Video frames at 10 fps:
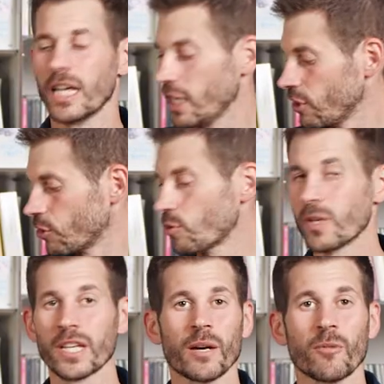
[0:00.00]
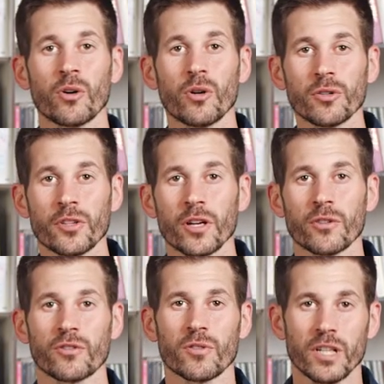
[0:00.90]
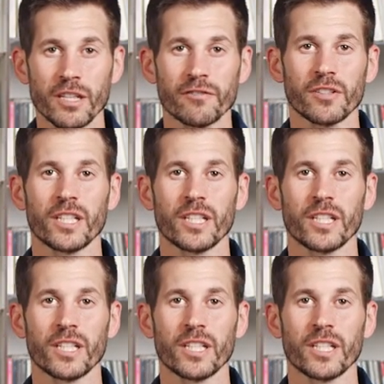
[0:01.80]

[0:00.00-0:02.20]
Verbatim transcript: Et je suis également l'auteur de ce livre